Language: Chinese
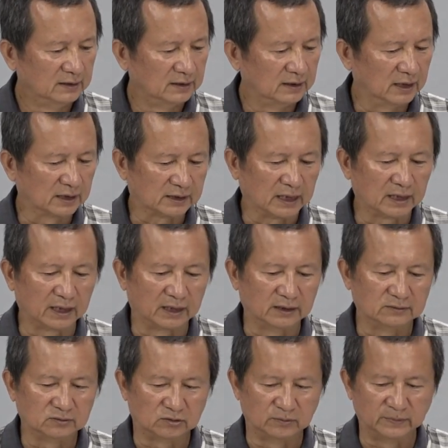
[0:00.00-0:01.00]
啊，当
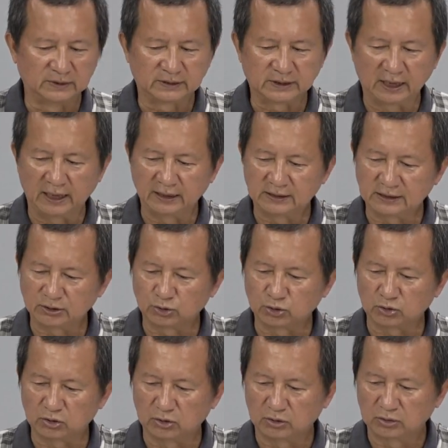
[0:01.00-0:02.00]
然我们在制
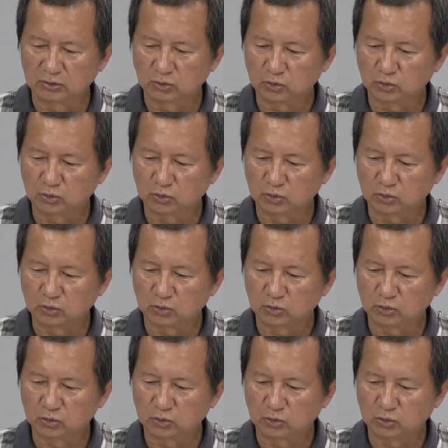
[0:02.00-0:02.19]
作。